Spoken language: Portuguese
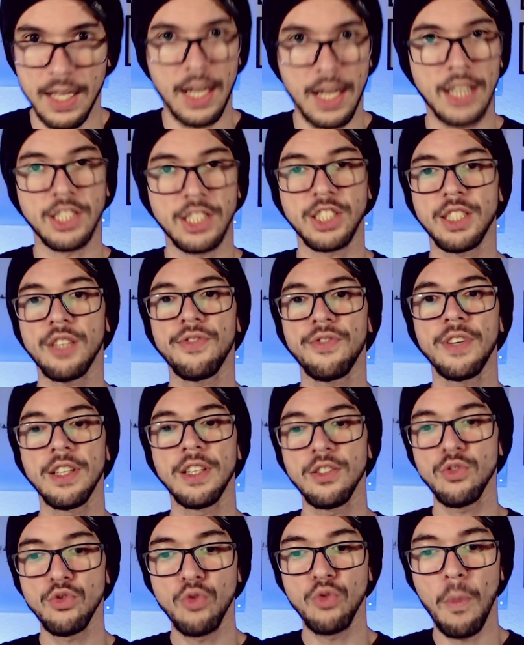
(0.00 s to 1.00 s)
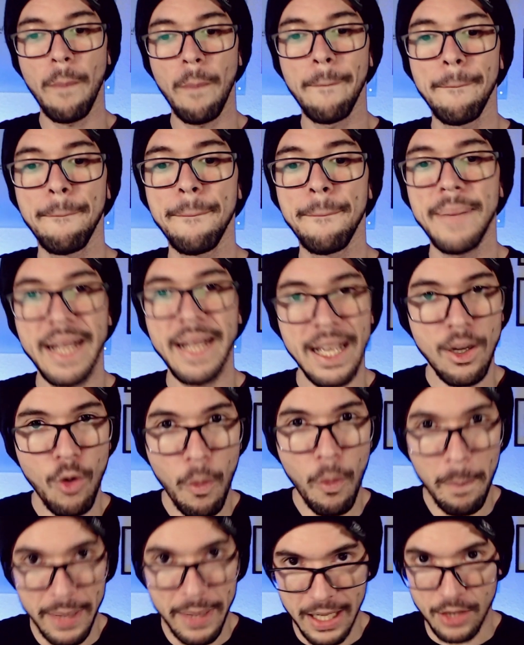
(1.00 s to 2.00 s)
a gente está falando do
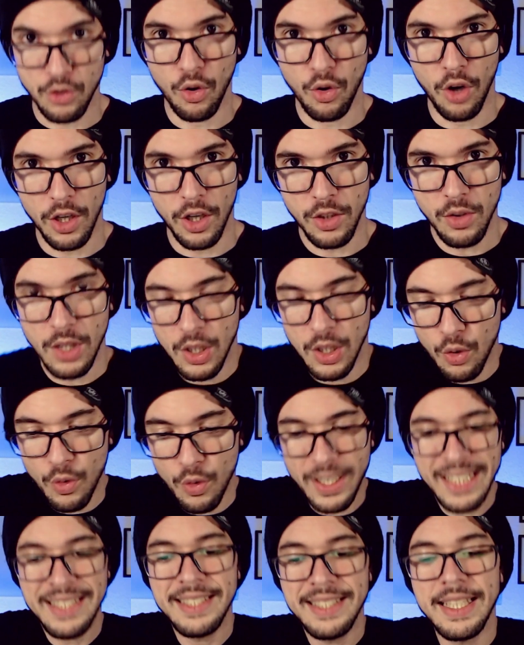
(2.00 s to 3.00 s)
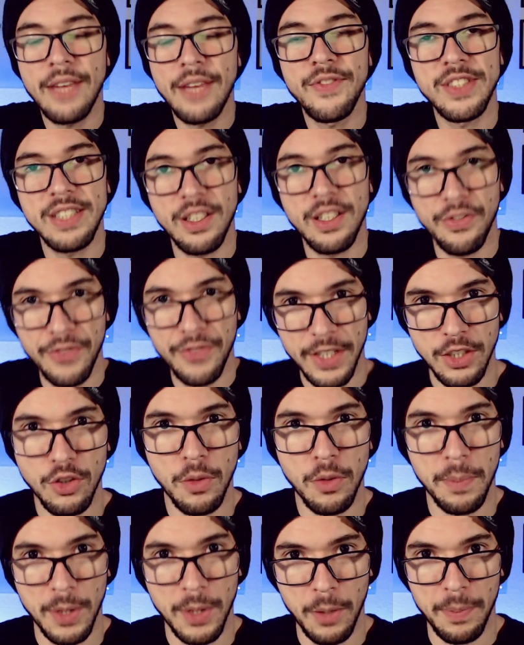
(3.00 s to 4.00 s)
pré-operatório, o que deve ser feito
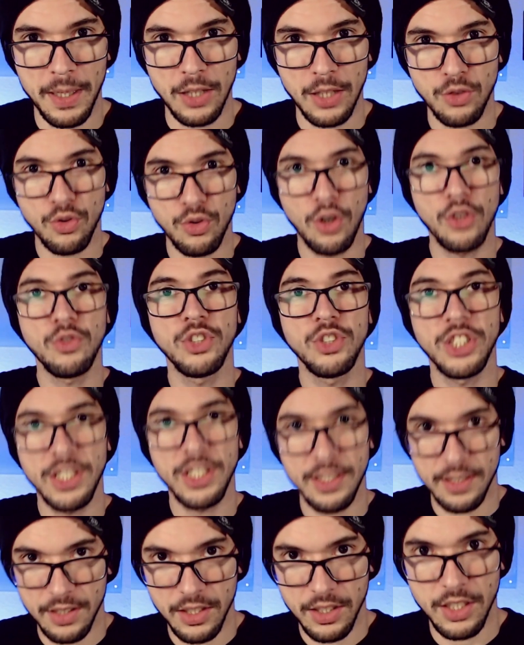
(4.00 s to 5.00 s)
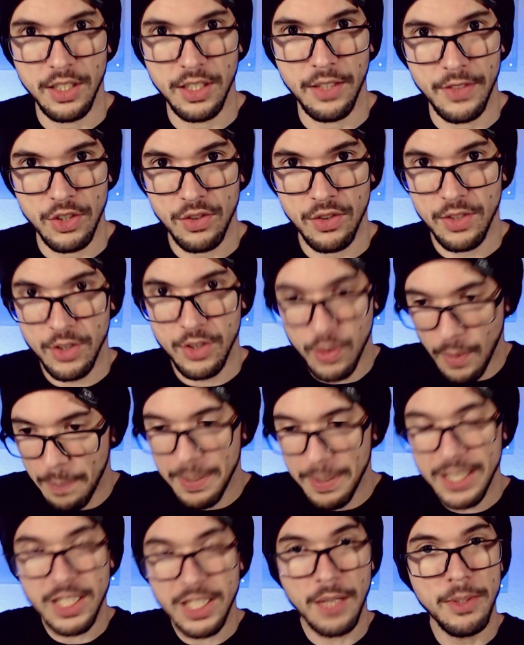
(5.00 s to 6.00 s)
no pré-operatório de, de, intervenção. Tipo, é
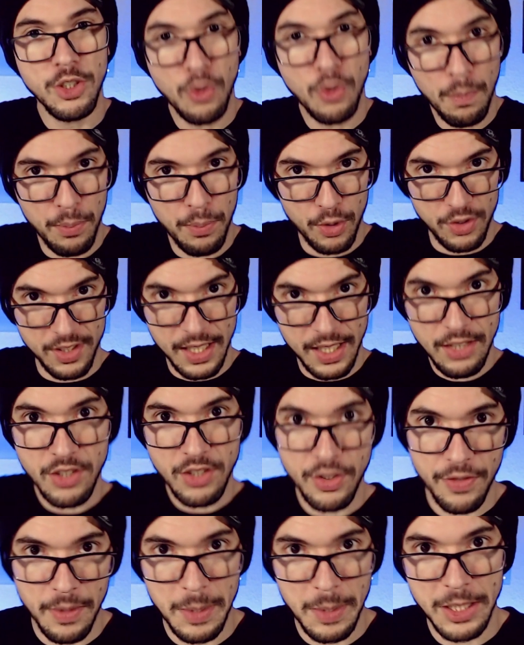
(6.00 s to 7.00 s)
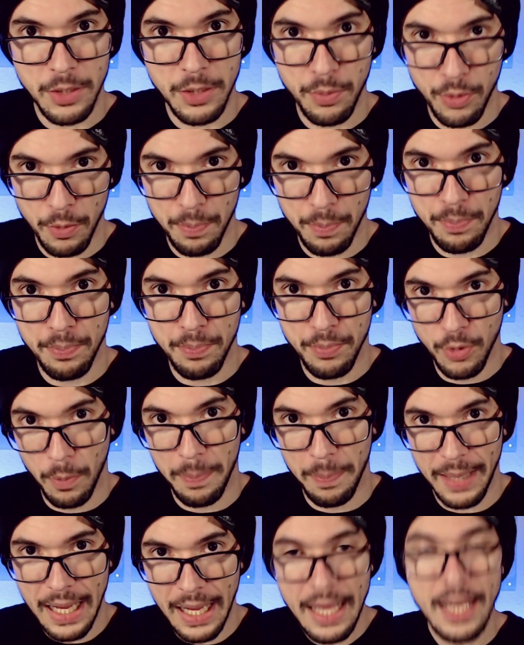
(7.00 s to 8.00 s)
praticamente um processo de enfermagem para o
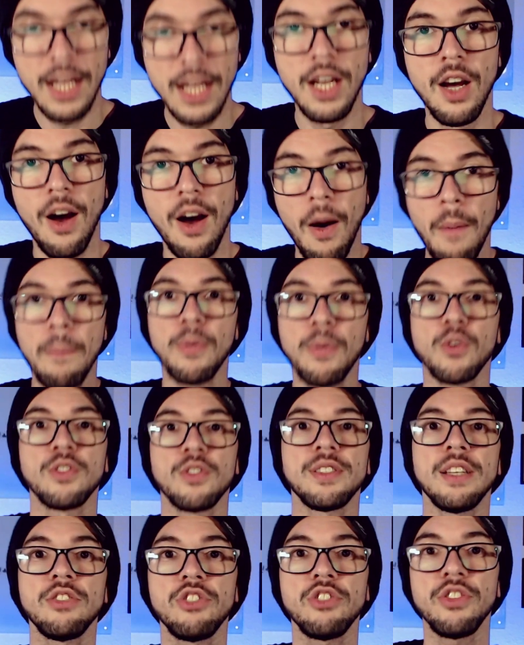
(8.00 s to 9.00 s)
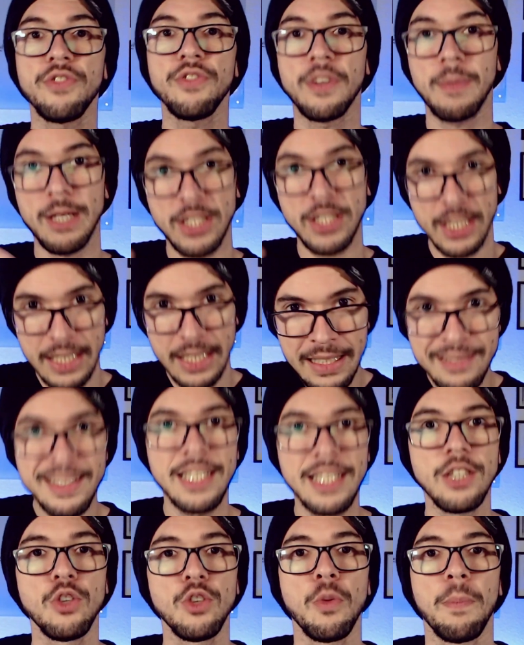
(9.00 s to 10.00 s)
pré, é um processo de enfermagem
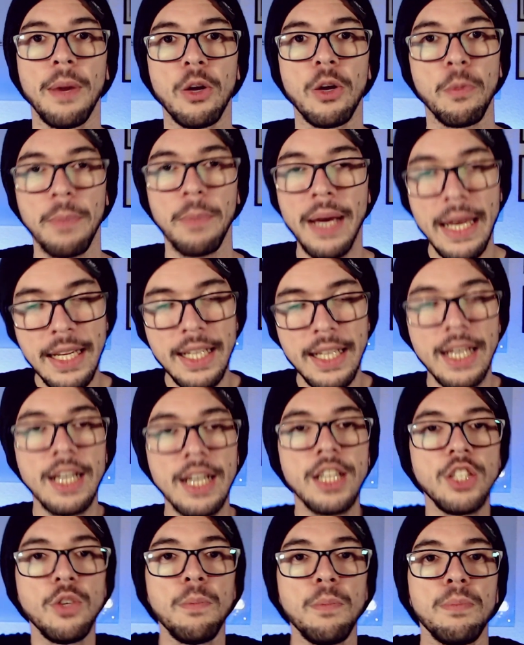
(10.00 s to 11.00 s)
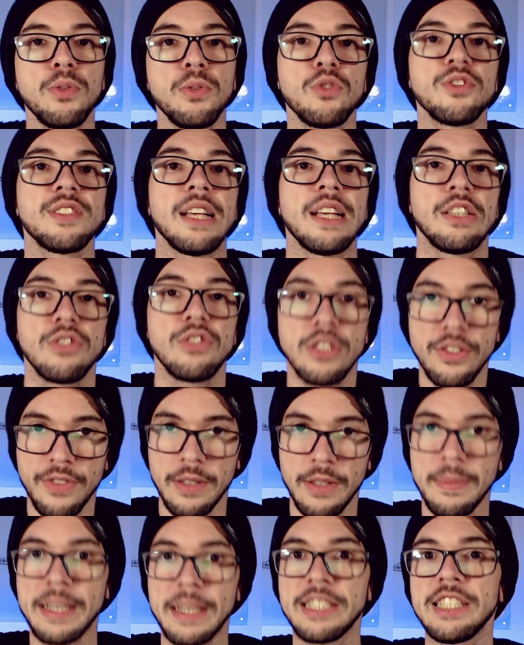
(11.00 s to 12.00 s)
inteiro para o peri e um processo de
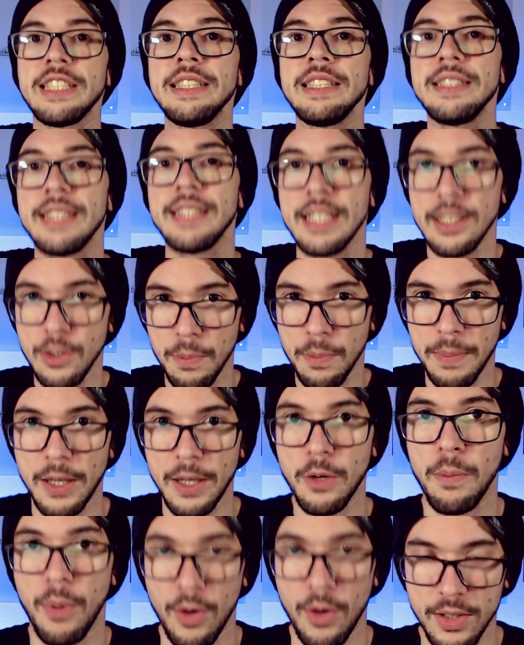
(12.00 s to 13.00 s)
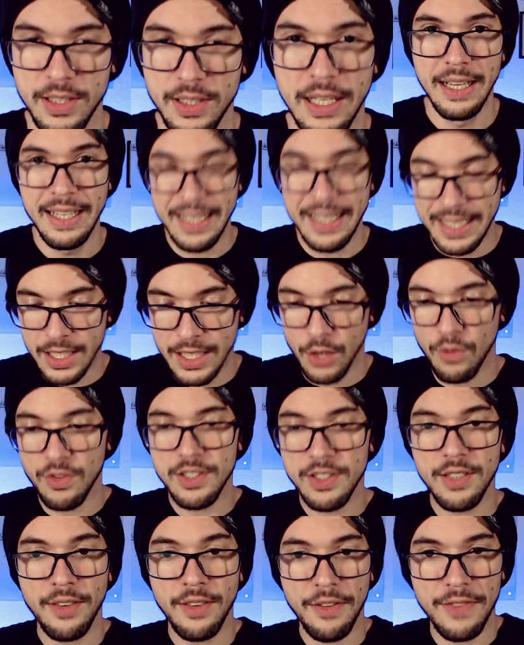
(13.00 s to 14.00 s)
enfermagem inteiro para o pós. Então
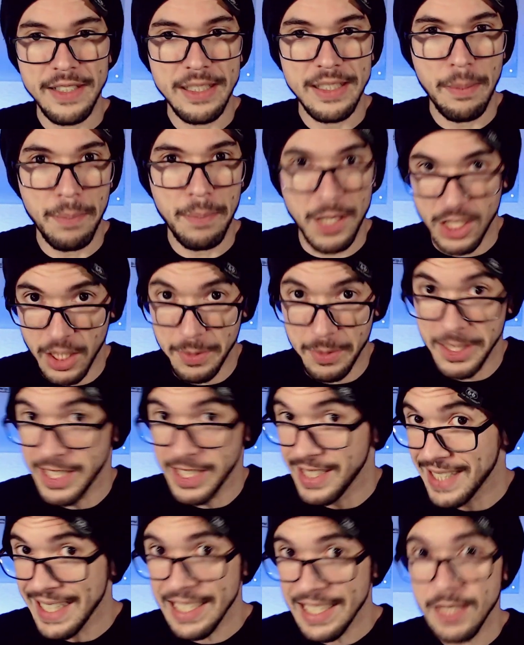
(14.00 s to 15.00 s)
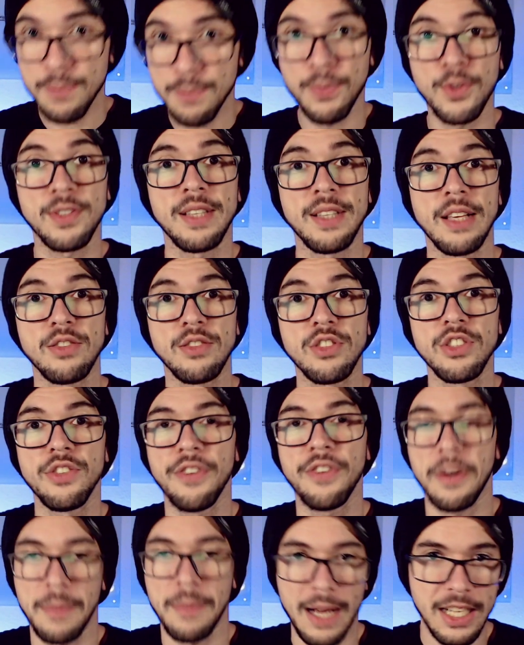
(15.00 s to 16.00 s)
você vai fazer praticamente três processos de
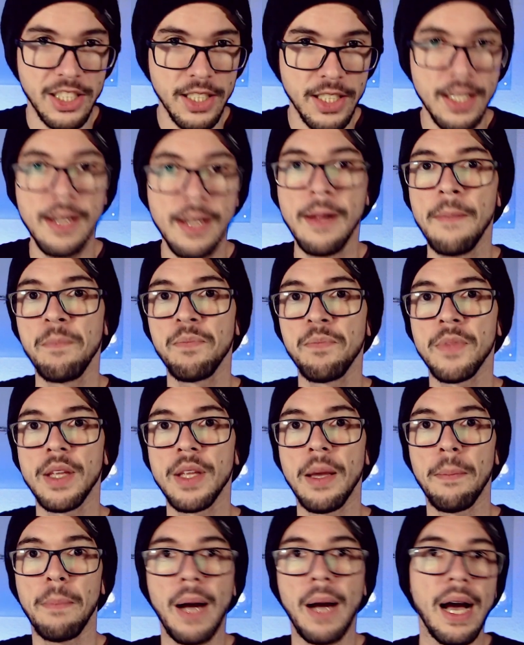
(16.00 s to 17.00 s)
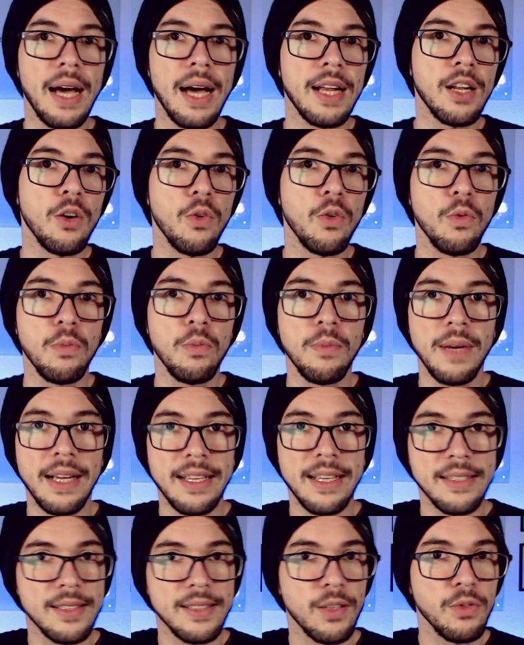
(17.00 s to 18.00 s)
enfermagem para uma
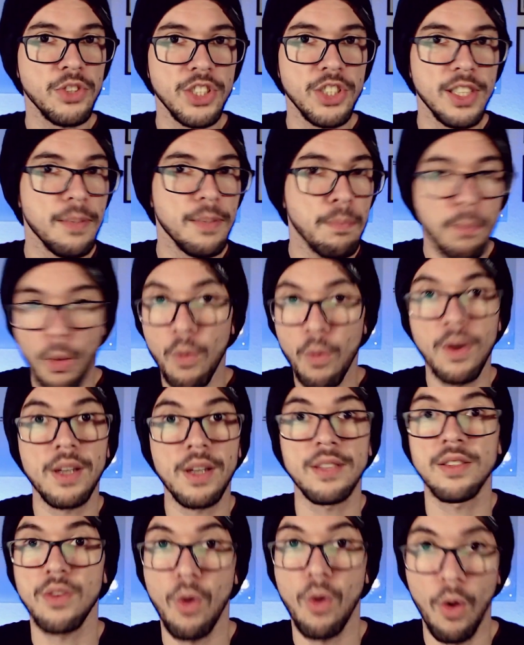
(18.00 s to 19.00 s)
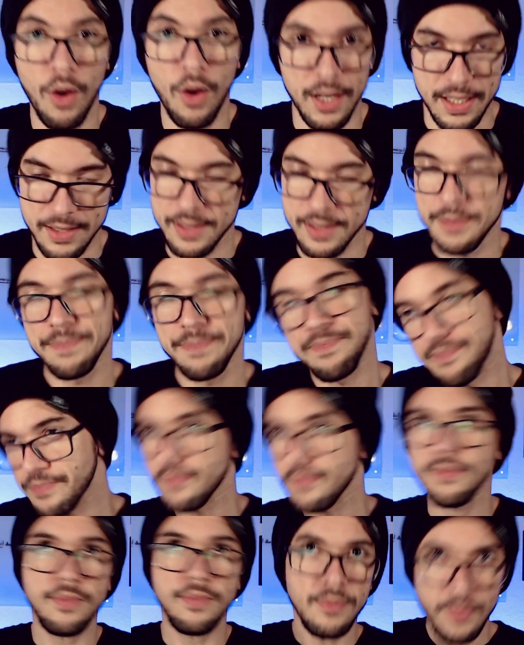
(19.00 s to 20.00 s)
questão de poucas horas.
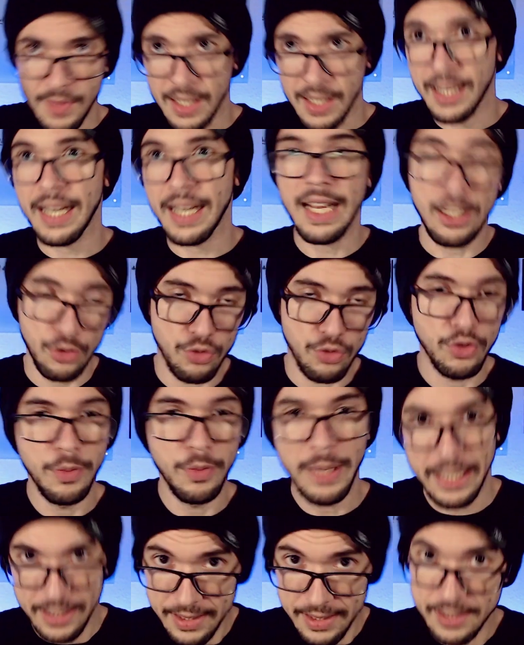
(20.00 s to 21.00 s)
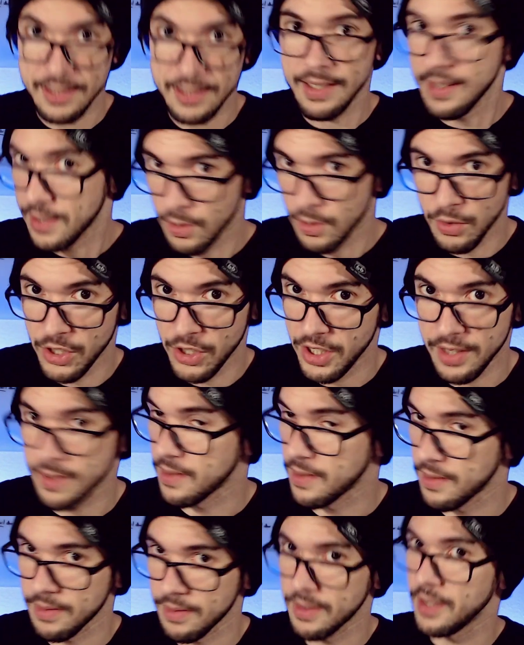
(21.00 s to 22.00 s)
Claro, tudo bem, existem
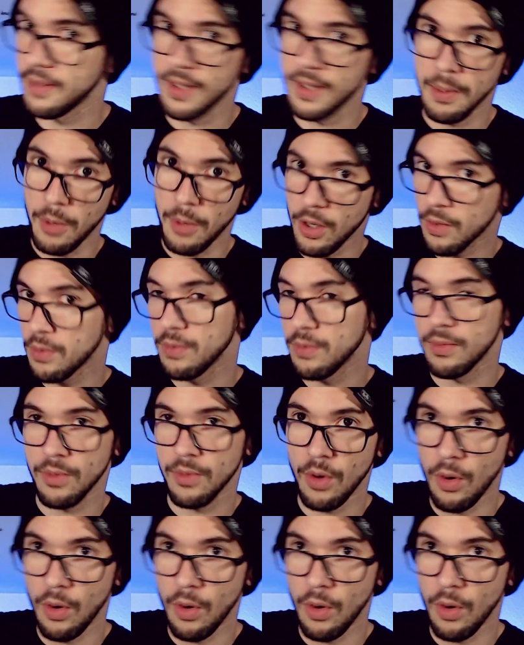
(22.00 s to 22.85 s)
cirurgias que demoram